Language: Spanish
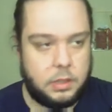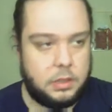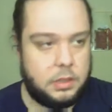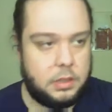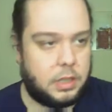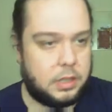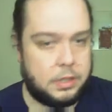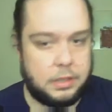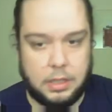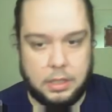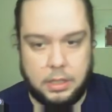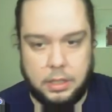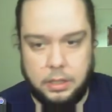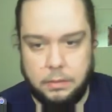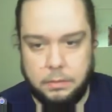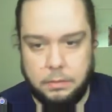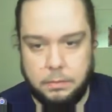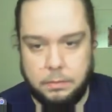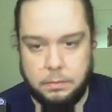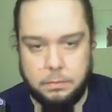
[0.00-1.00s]
Ya está
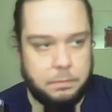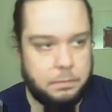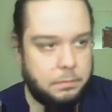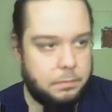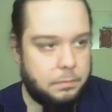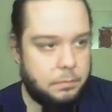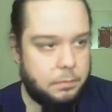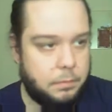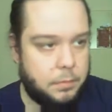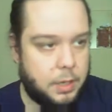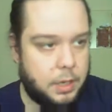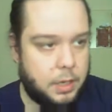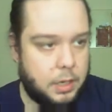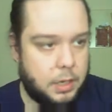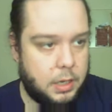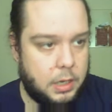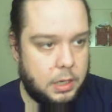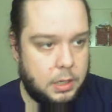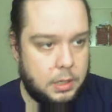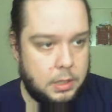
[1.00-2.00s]
aquí. Mm, bien.
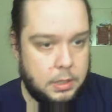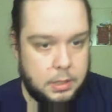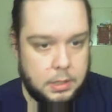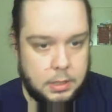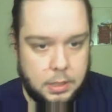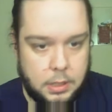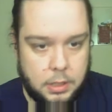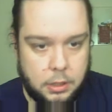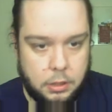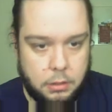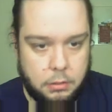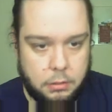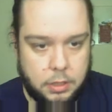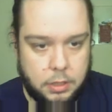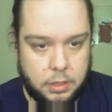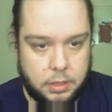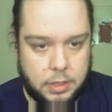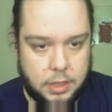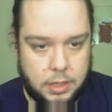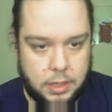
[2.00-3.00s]
Lo voy a
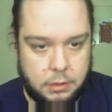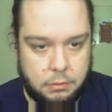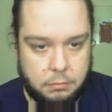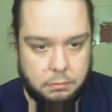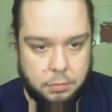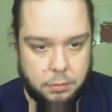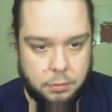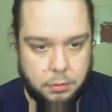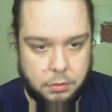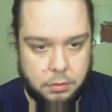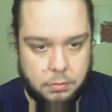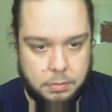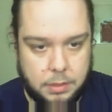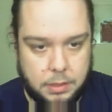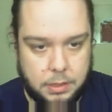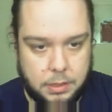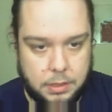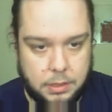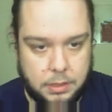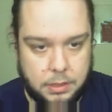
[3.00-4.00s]
escalar un poco
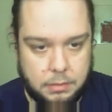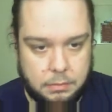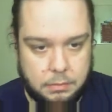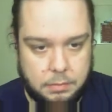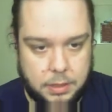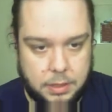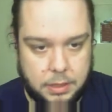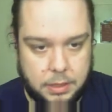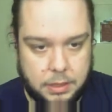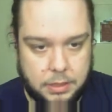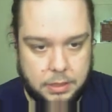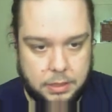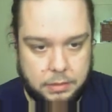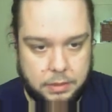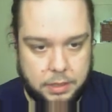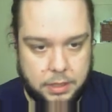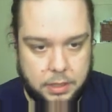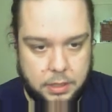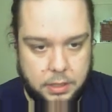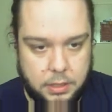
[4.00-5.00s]
para, que se
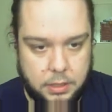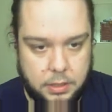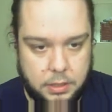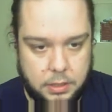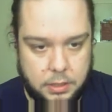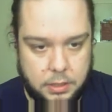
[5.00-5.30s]
vea.